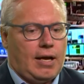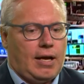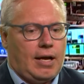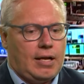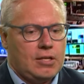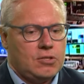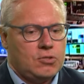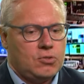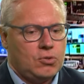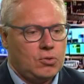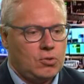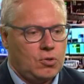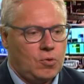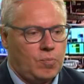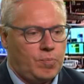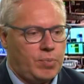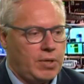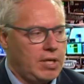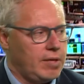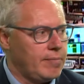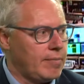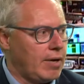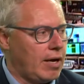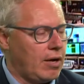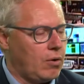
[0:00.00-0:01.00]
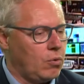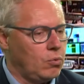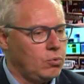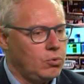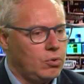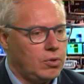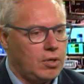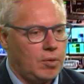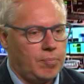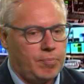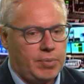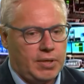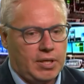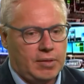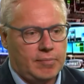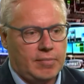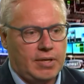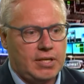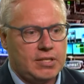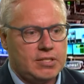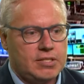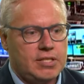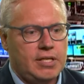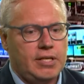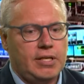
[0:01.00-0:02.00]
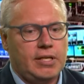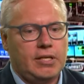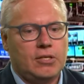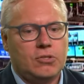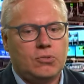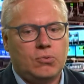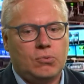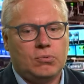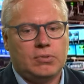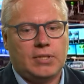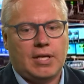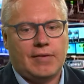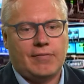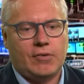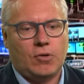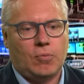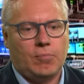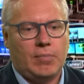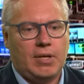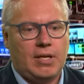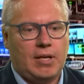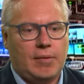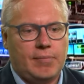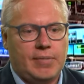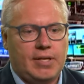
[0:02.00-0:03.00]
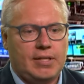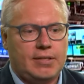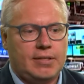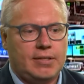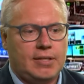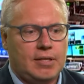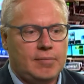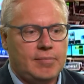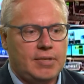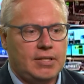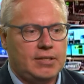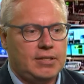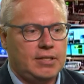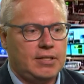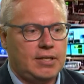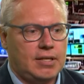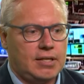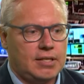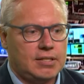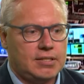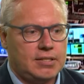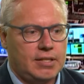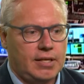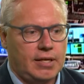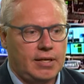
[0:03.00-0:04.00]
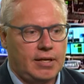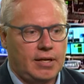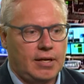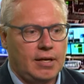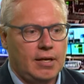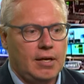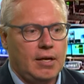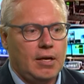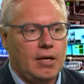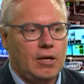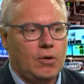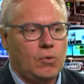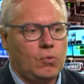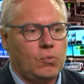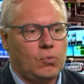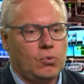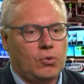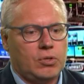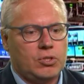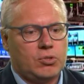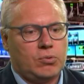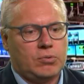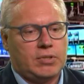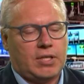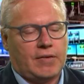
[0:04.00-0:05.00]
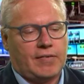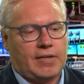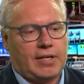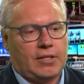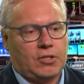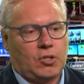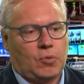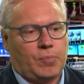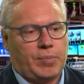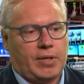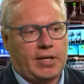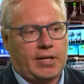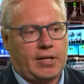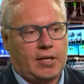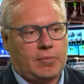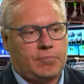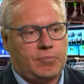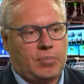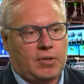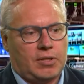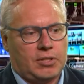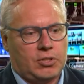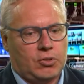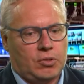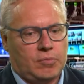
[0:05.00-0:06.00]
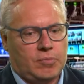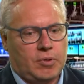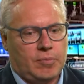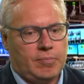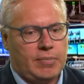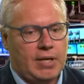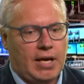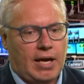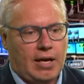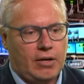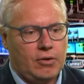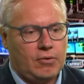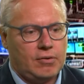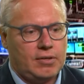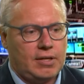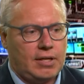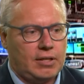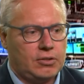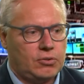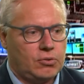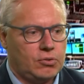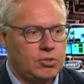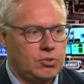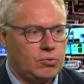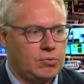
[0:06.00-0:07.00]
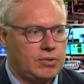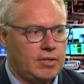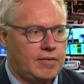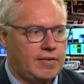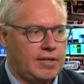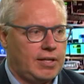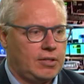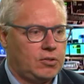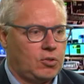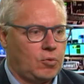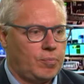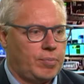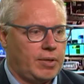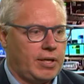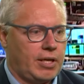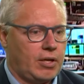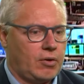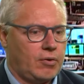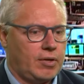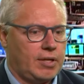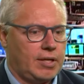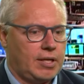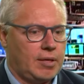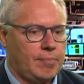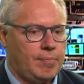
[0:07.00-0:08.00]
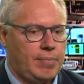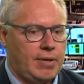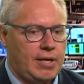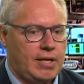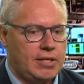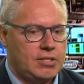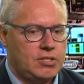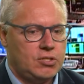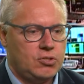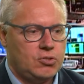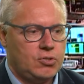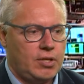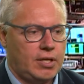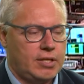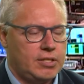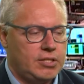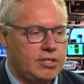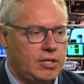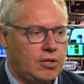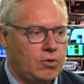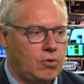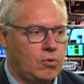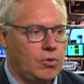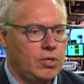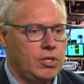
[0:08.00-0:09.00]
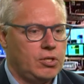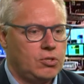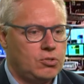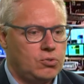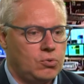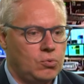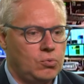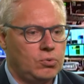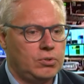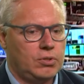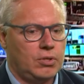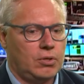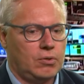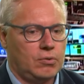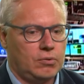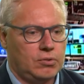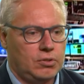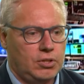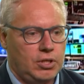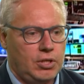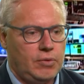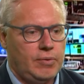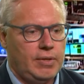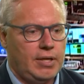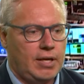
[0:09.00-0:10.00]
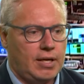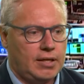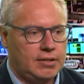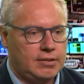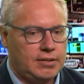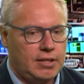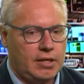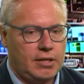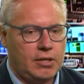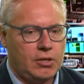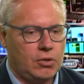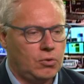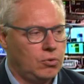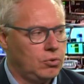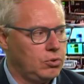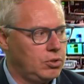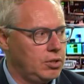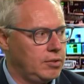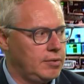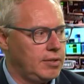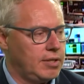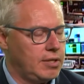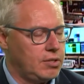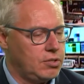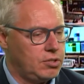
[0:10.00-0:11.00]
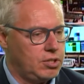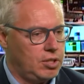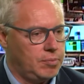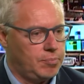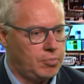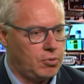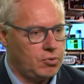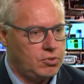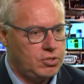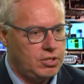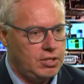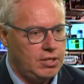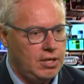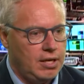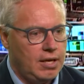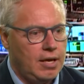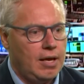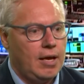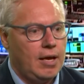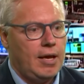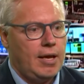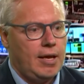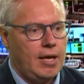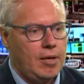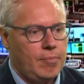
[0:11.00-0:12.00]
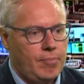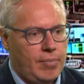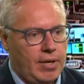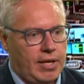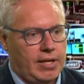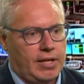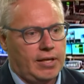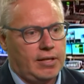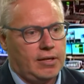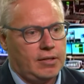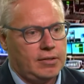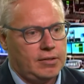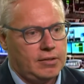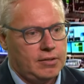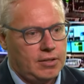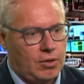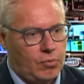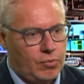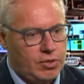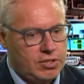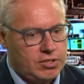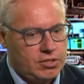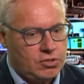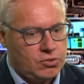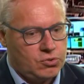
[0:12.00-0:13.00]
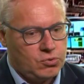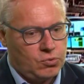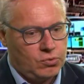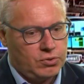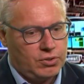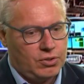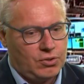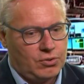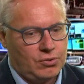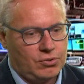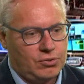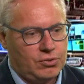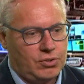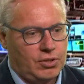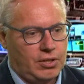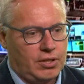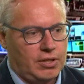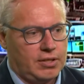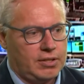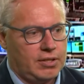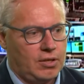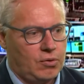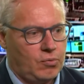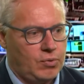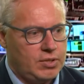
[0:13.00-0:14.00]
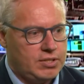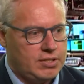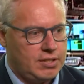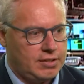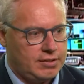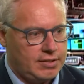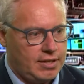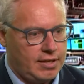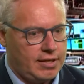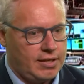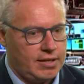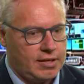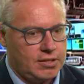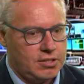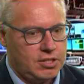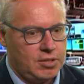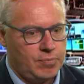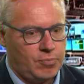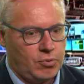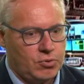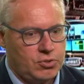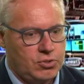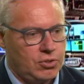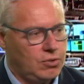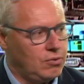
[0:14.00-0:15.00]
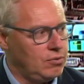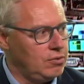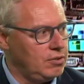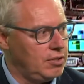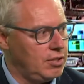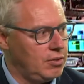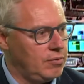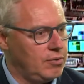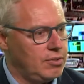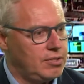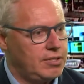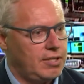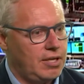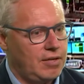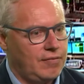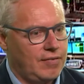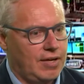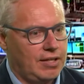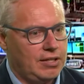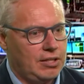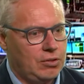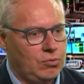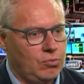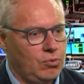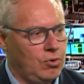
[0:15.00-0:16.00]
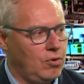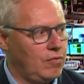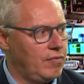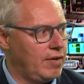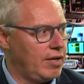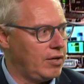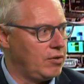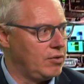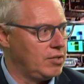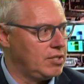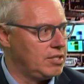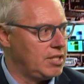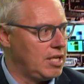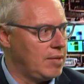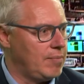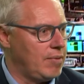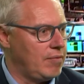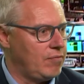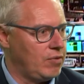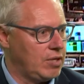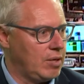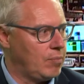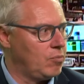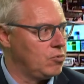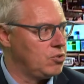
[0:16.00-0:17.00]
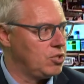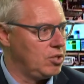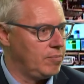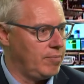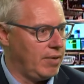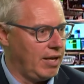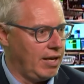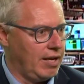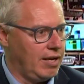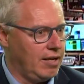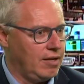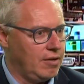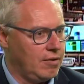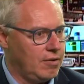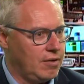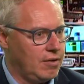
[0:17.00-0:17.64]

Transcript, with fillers: al giorno prima, un'ora prima, si insultavano bellamente dalla mattina alla sera. Uno insultava l'altro perché era il partito di Bibbiano, l'altro insultava l'altro perché erano incapaci, cioè c'erano insulti continui, attacchi continui reciproci Ebbene, da questi insulti continui, da questi attacchi reciproci continui, si è arrivati ad un governo insieme e vogliamoci Lei, eh, bene. Lei